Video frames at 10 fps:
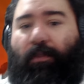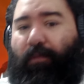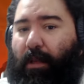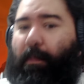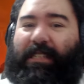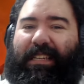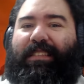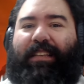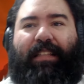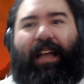Tô falando pra gente
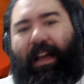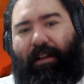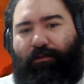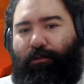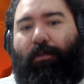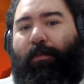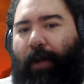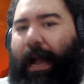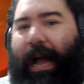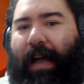aceitar um jogo
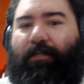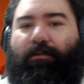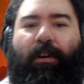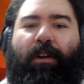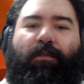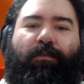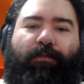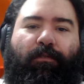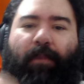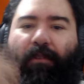bugado, um
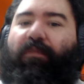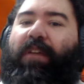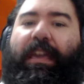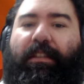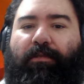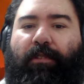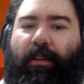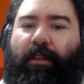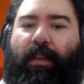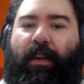jogo mal feito
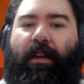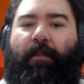né?